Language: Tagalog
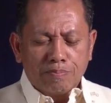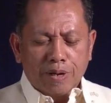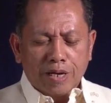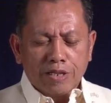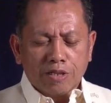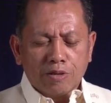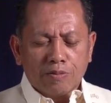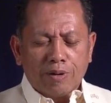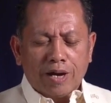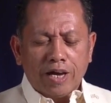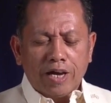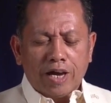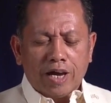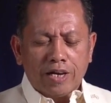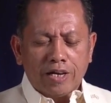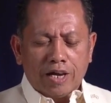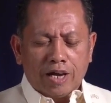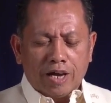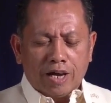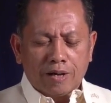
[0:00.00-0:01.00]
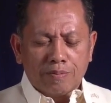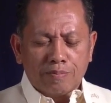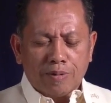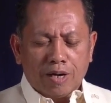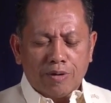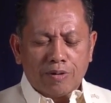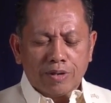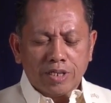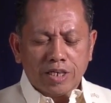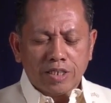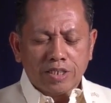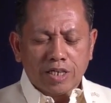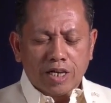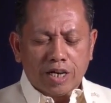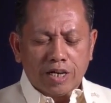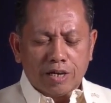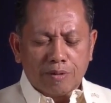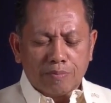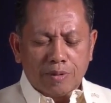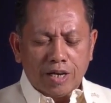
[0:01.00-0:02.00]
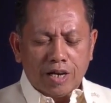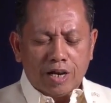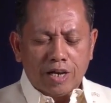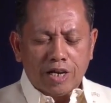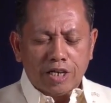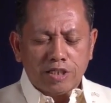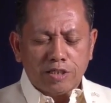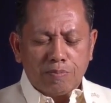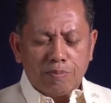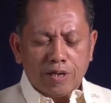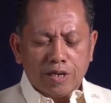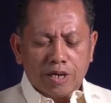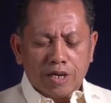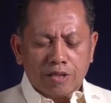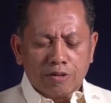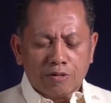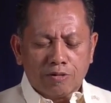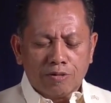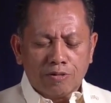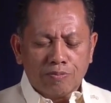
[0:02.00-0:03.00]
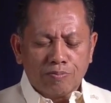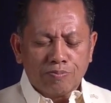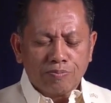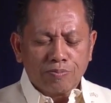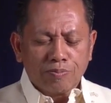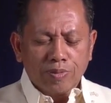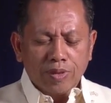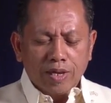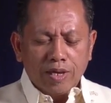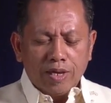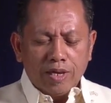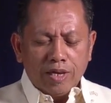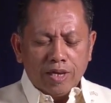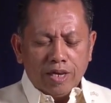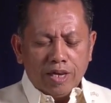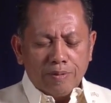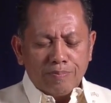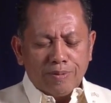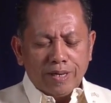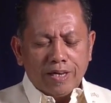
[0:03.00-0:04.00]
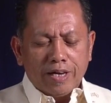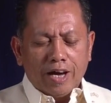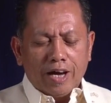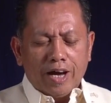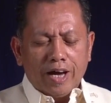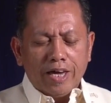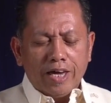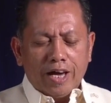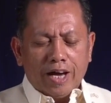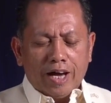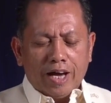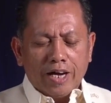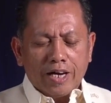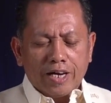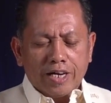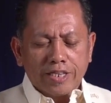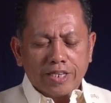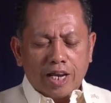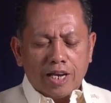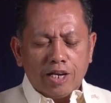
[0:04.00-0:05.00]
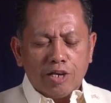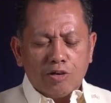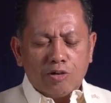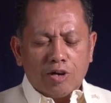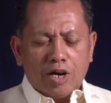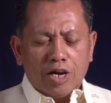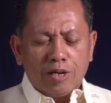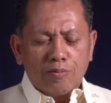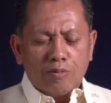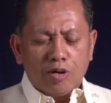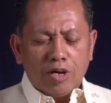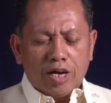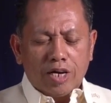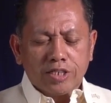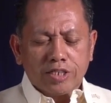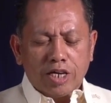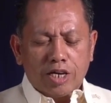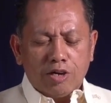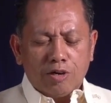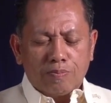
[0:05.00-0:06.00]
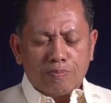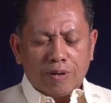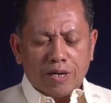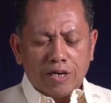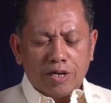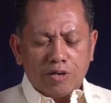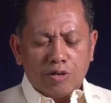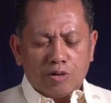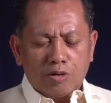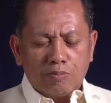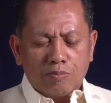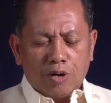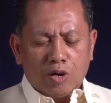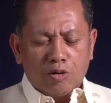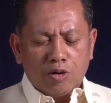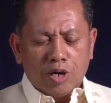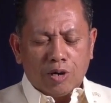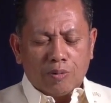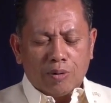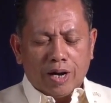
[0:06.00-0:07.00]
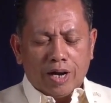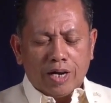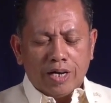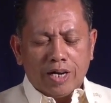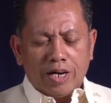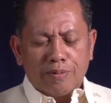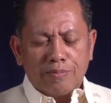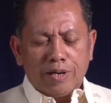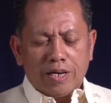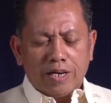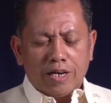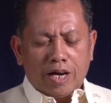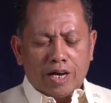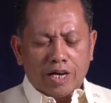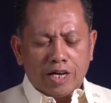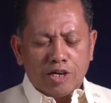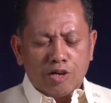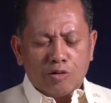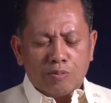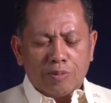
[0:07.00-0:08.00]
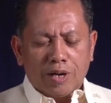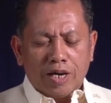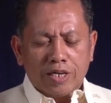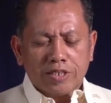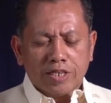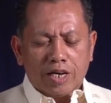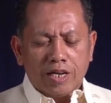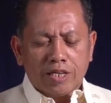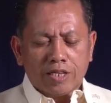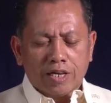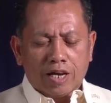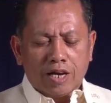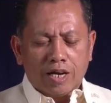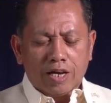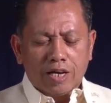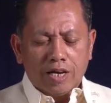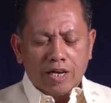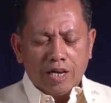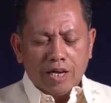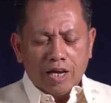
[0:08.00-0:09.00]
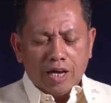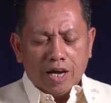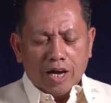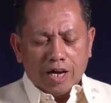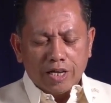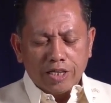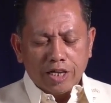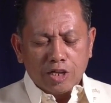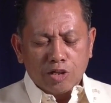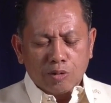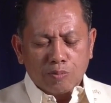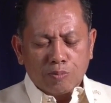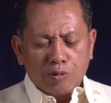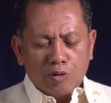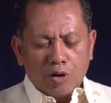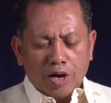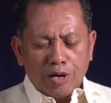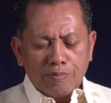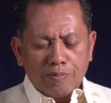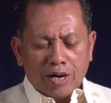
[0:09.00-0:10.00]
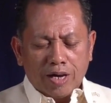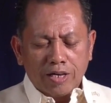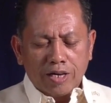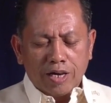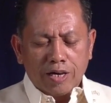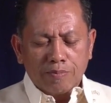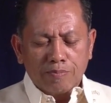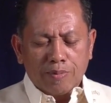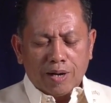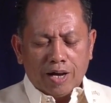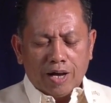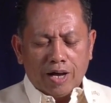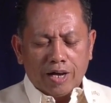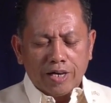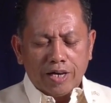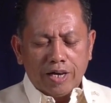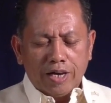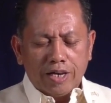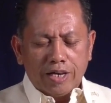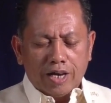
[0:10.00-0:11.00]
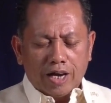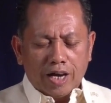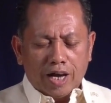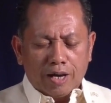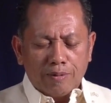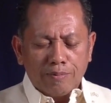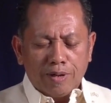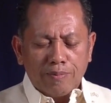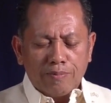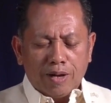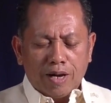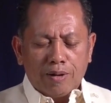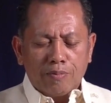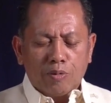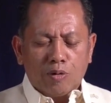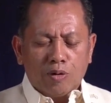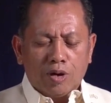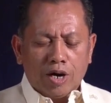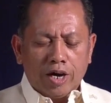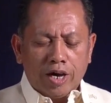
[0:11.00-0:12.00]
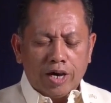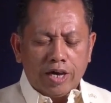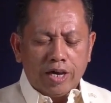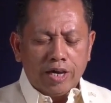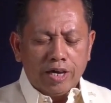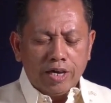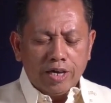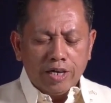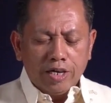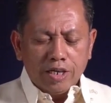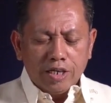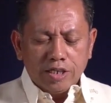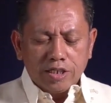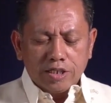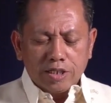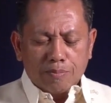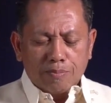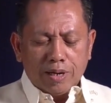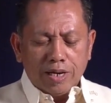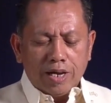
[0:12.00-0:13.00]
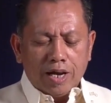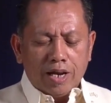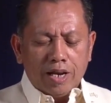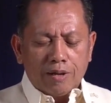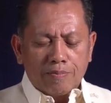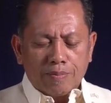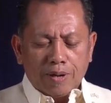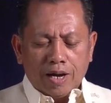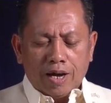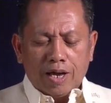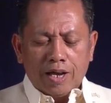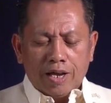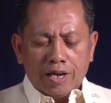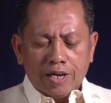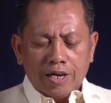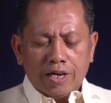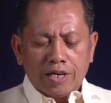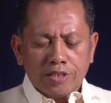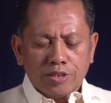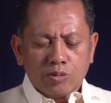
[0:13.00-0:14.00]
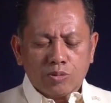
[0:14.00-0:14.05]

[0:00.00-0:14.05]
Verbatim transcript: Patnubayan ang bawat isa ng banal na espiritu. Ibigay ang katalinuhan mula sa iyo, Panginoon. Maunawaan namin ang inyong mga salita at ito po ay maging bahagi ng aming mga buhay sa banal na pangalan ni